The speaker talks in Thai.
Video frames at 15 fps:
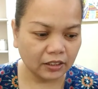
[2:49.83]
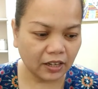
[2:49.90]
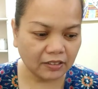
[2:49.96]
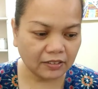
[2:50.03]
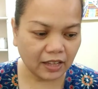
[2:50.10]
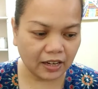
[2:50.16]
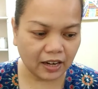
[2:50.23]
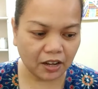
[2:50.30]
รั
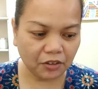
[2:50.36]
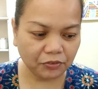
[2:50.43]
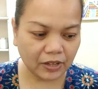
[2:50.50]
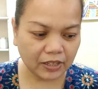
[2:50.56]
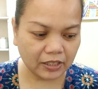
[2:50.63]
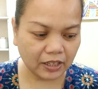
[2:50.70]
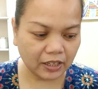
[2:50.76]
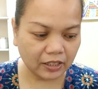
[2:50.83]
กษา รักฟั
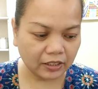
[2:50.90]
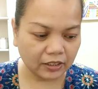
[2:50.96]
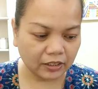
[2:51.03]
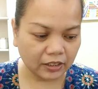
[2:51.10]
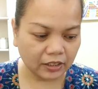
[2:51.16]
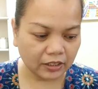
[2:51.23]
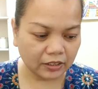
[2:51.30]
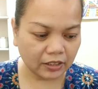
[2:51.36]
นเนี่ย
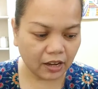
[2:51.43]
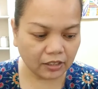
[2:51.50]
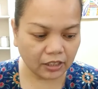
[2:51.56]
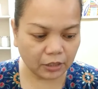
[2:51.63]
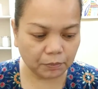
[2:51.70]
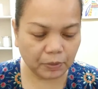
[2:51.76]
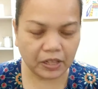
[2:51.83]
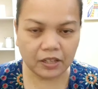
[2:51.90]
ถ้า
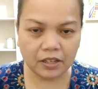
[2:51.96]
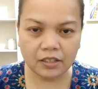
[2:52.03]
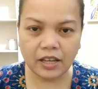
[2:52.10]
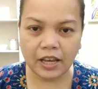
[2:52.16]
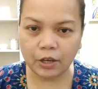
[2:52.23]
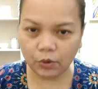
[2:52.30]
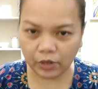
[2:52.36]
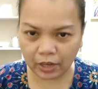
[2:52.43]
คิดเป็นเงินไท
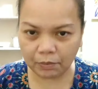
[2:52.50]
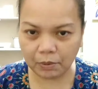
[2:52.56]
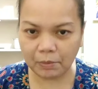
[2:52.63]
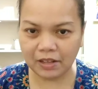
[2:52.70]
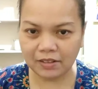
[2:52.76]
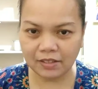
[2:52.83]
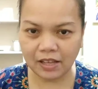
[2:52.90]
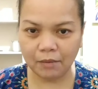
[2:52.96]
ยก็แค่ประ
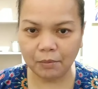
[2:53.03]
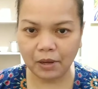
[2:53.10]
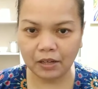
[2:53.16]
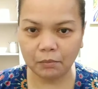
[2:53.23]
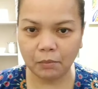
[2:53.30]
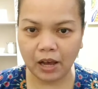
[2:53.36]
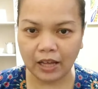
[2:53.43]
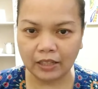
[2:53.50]
มาณ
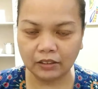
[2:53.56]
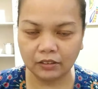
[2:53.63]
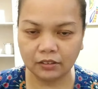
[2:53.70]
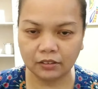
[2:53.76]
3,000 บาท